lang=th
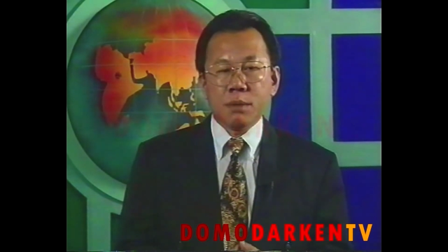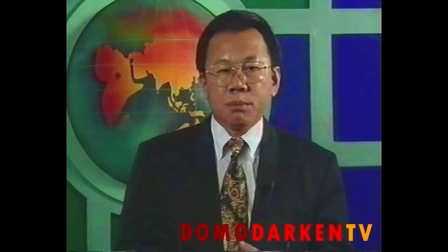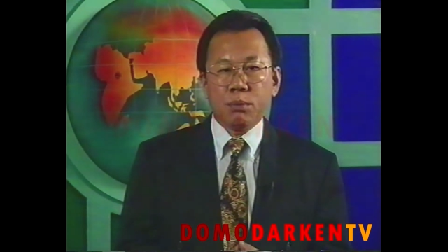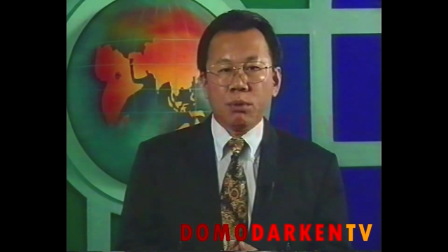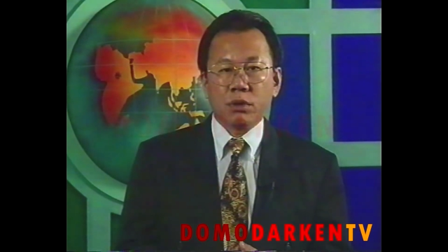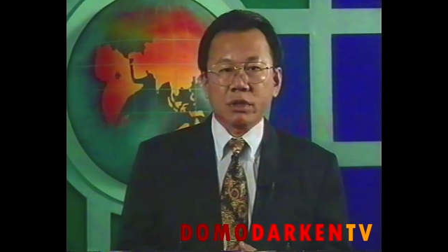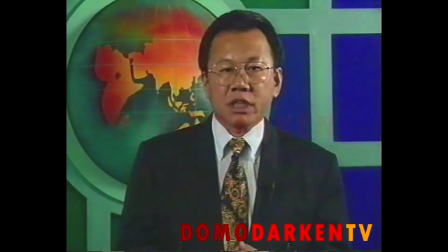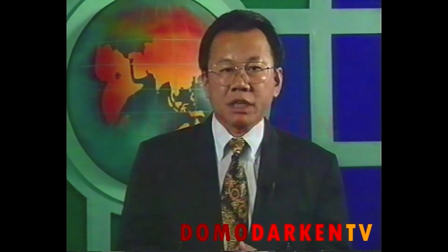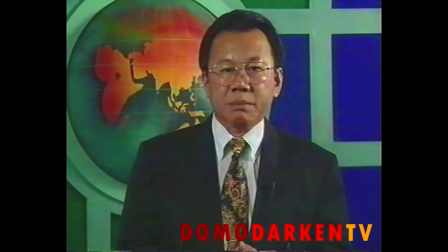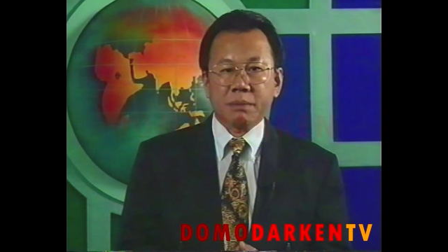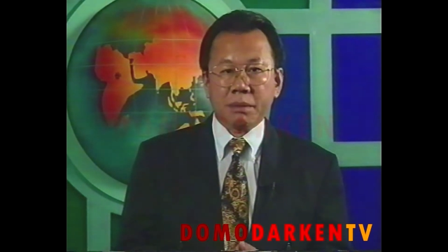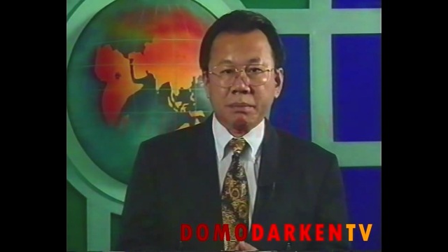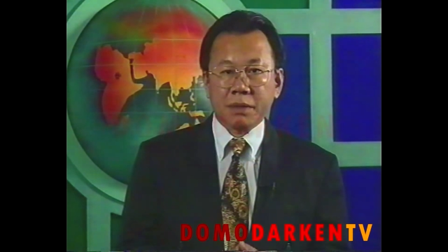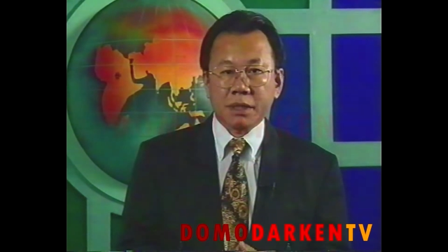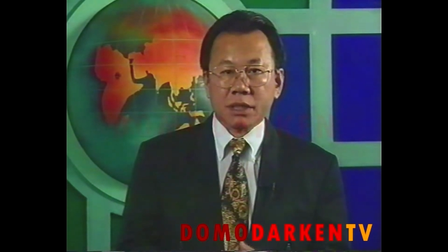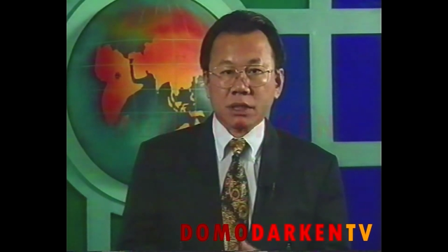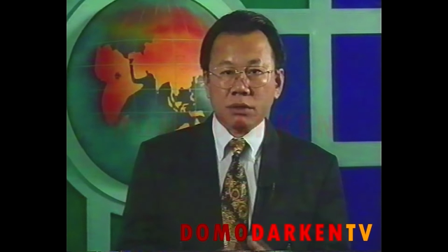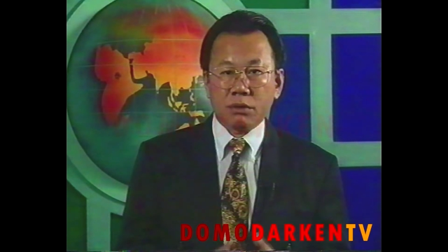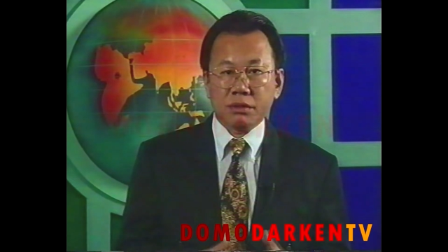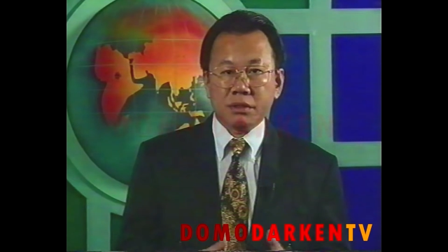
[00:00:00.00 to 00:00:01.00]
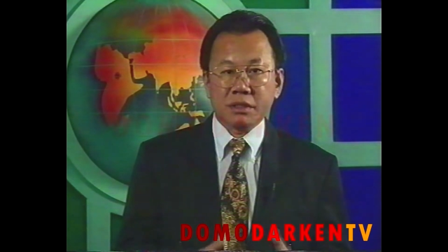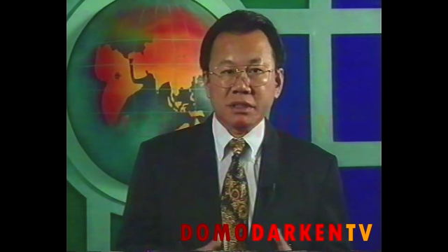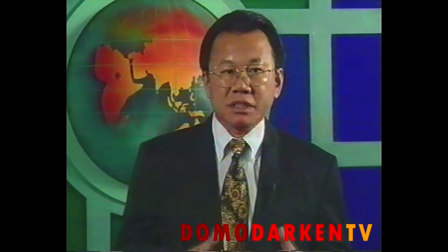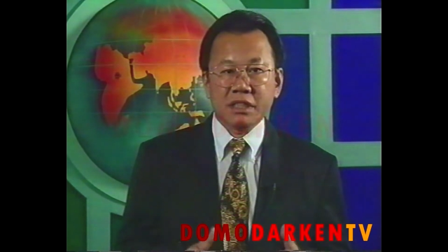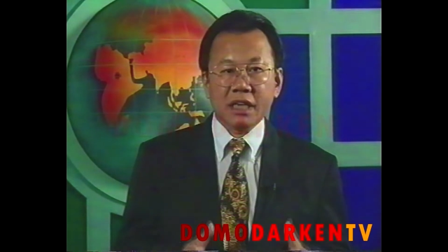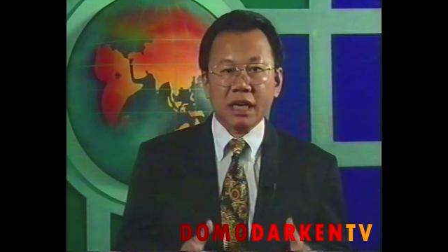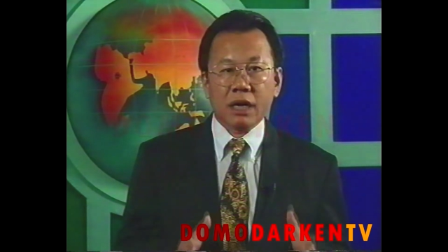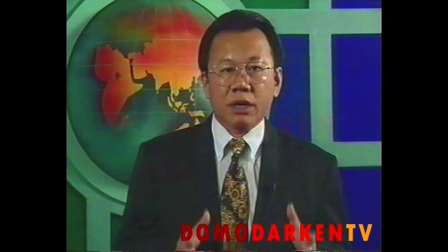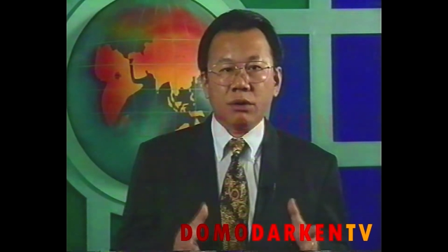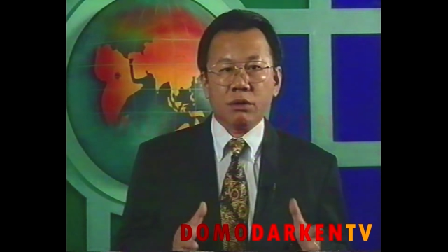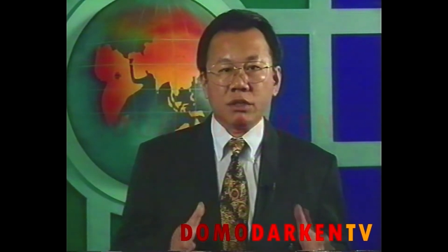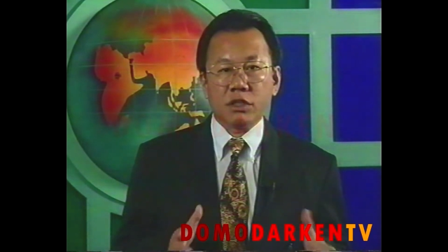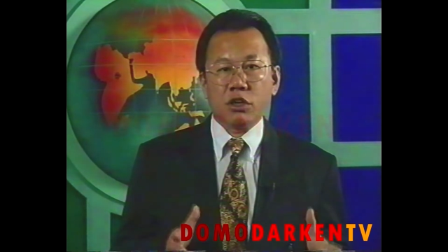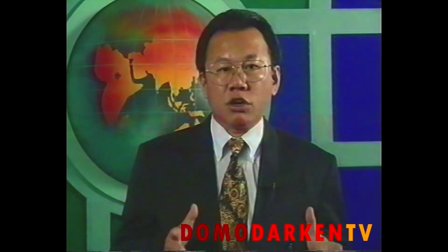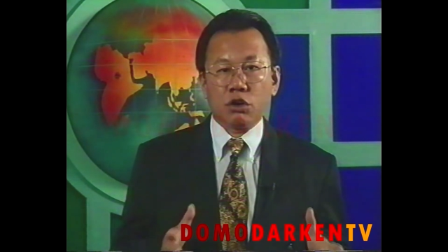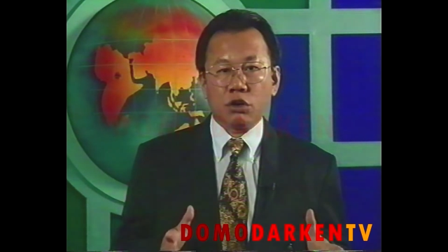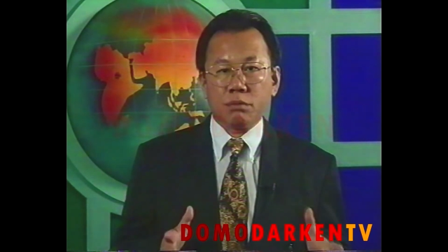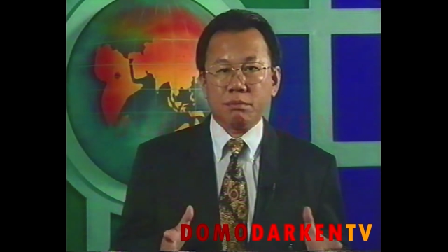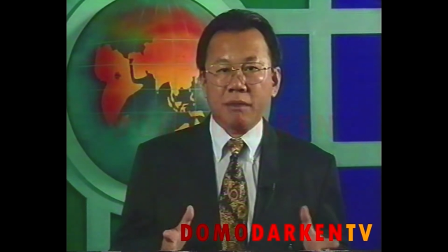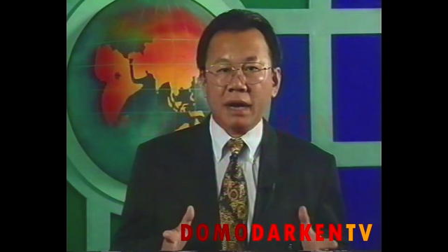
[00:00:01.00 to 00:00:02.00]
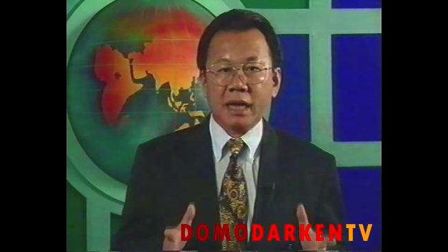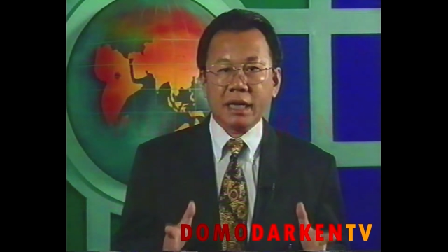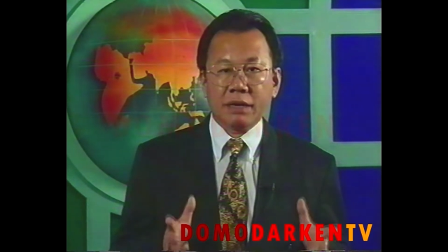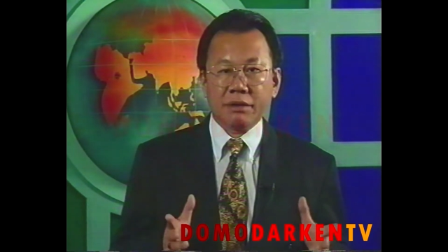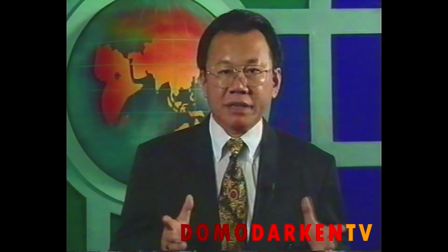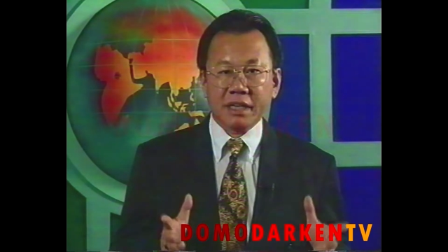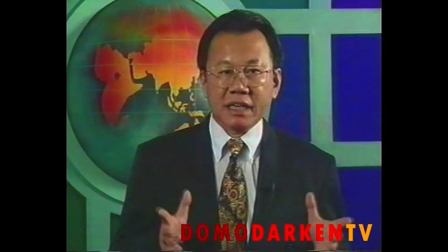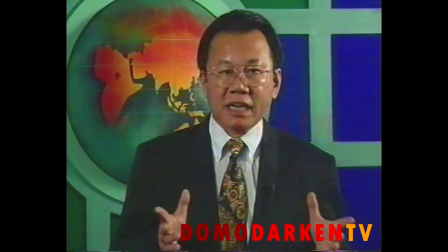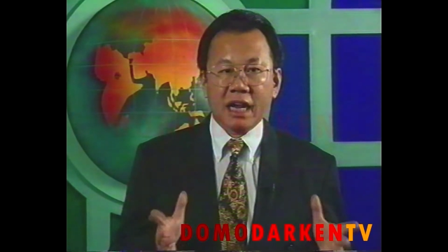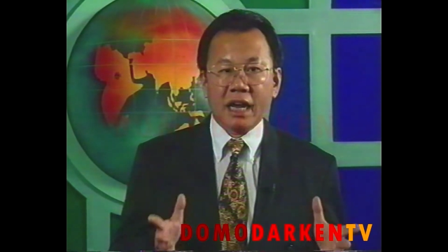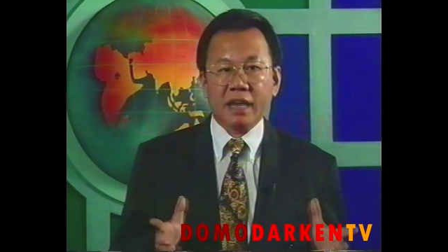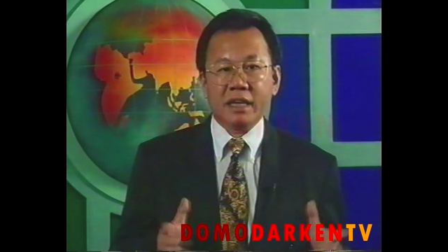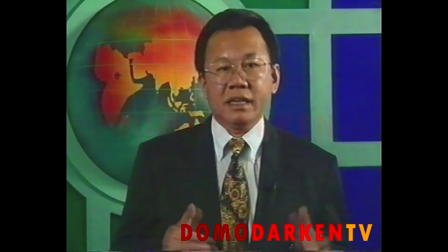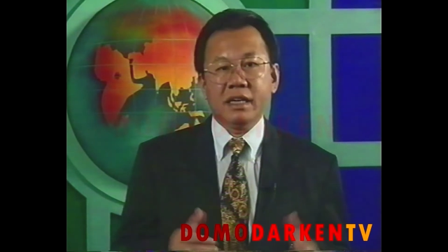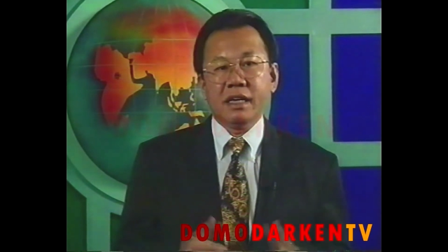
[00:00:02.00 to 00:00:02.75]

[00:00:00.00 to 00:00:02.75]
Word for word: ผู้ที่ประพฤติตนเยี่ยงคนนอกกฎหมายเหล่านี้ได้